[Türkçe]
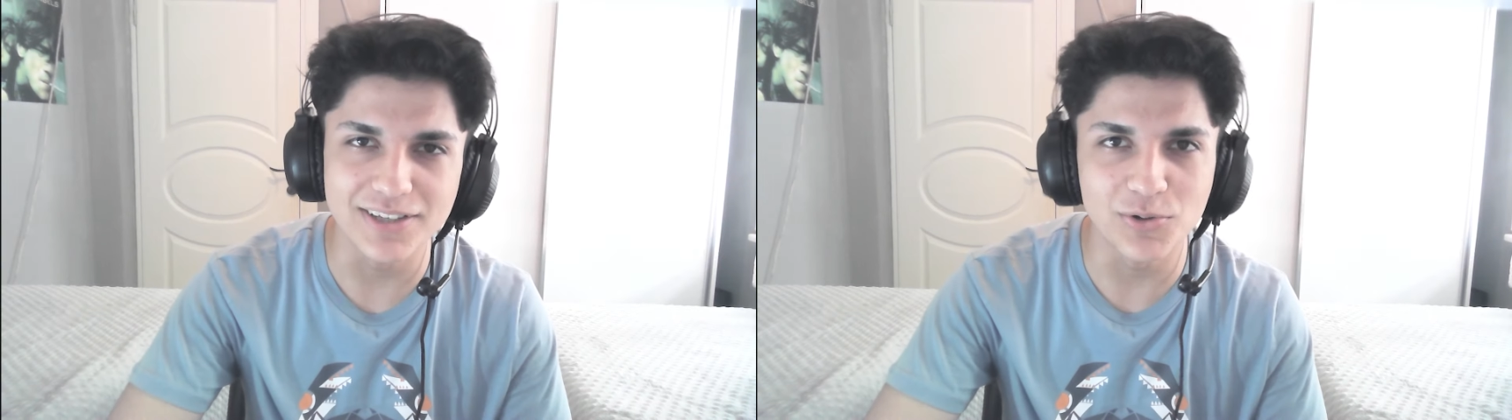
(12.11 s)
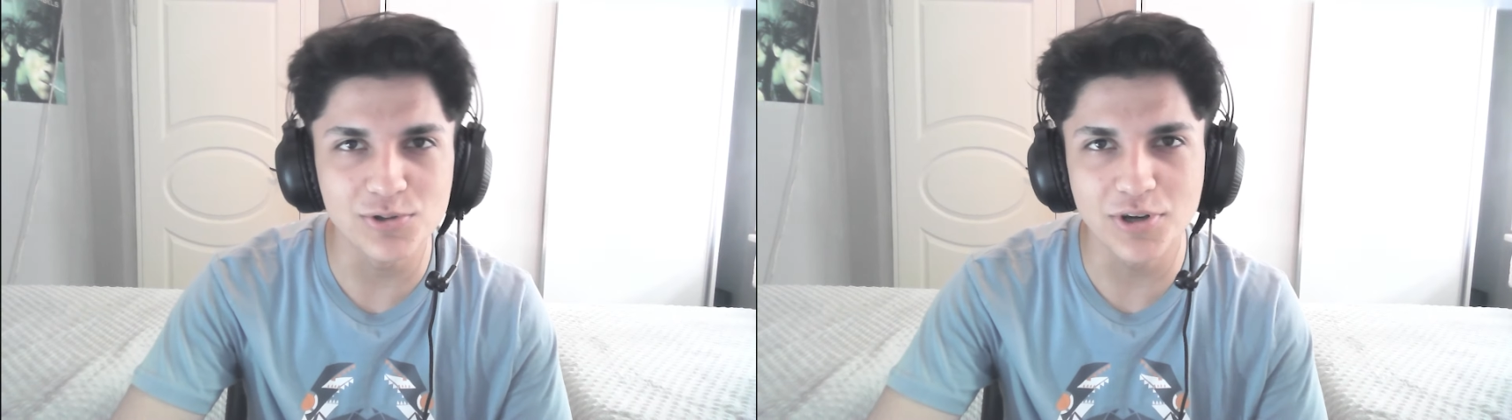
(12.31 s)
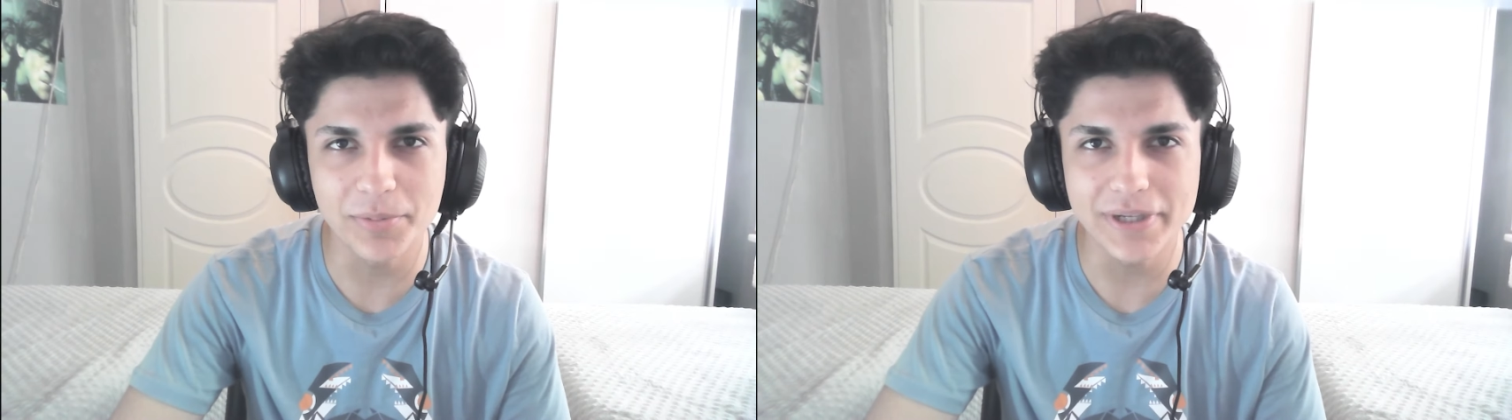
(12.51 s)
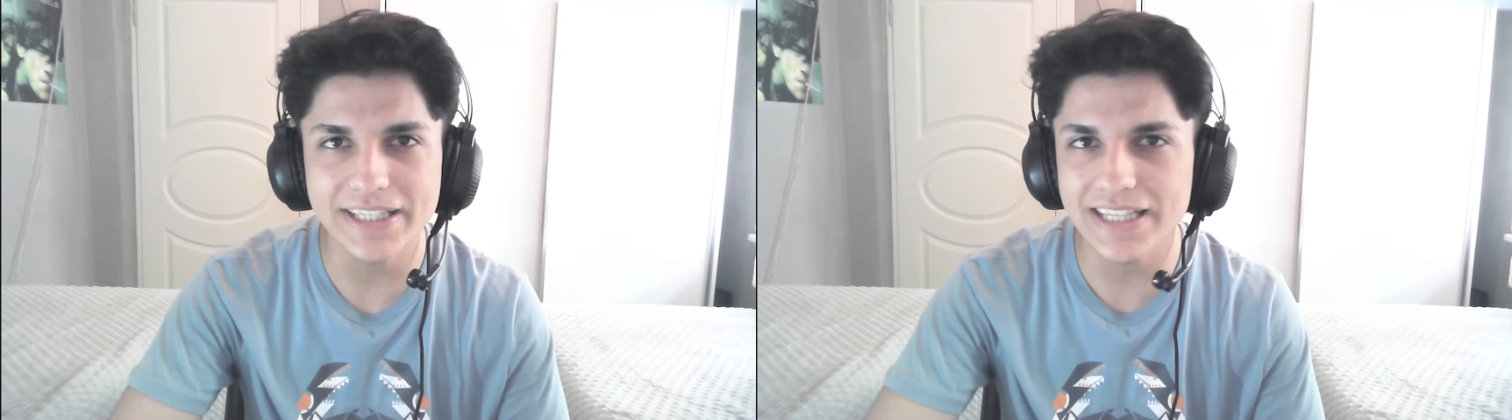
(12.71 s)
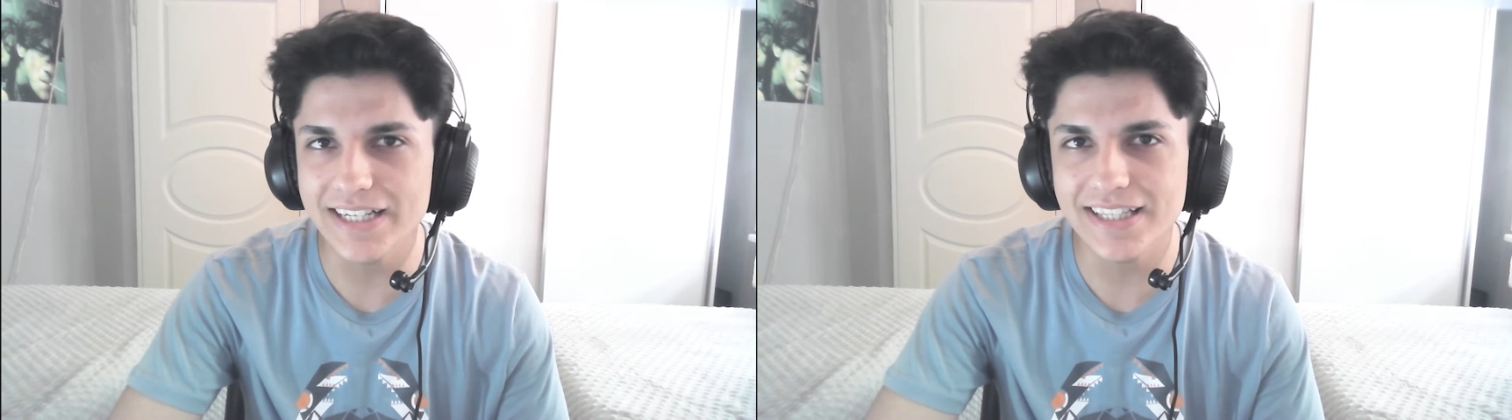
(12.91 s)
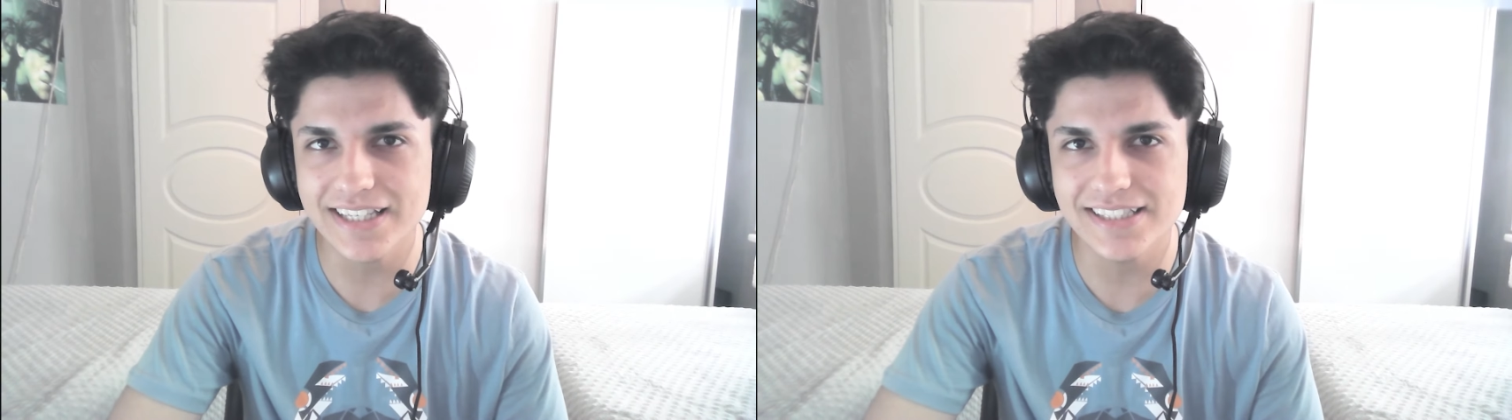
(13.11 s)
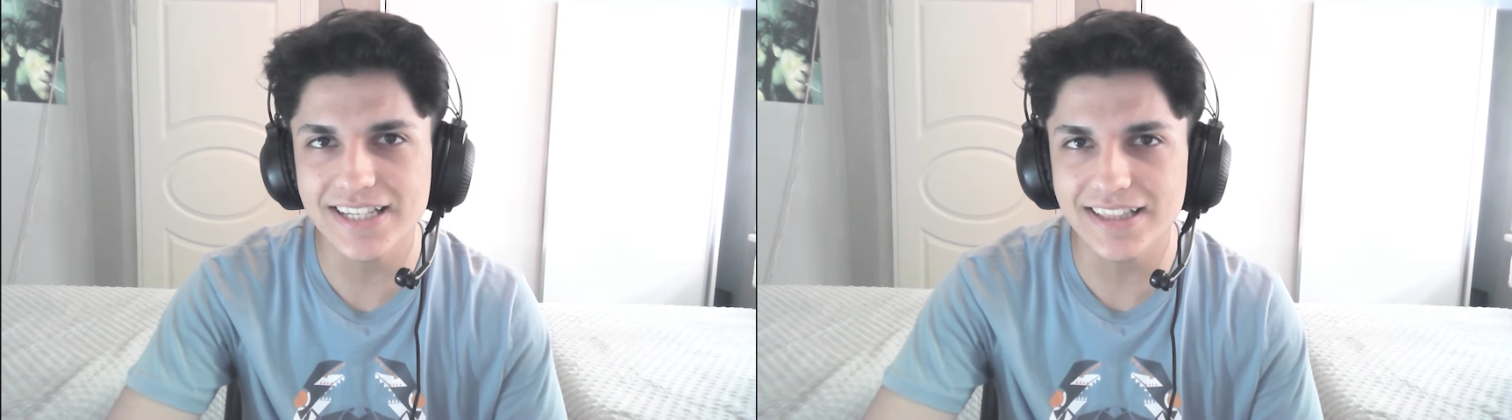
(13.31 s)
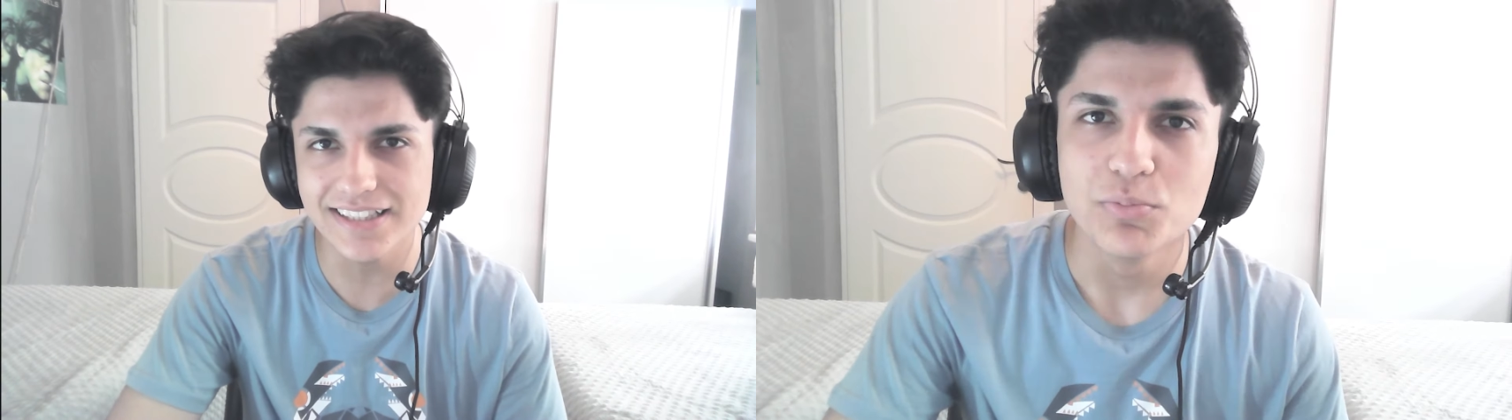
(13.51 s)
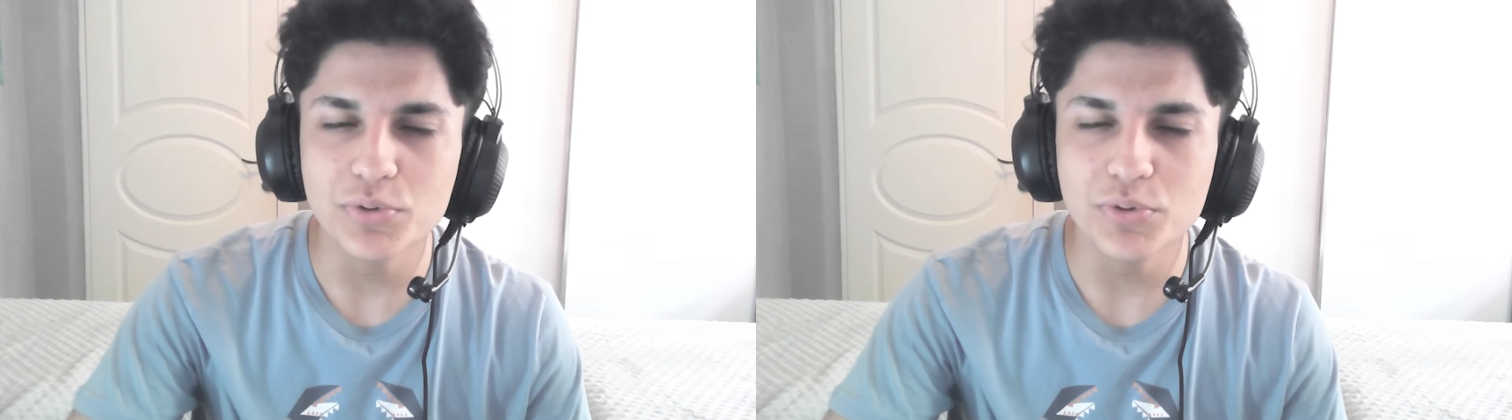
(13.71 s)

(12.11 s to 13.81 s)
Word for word: oluyor ama ileride geçecektir.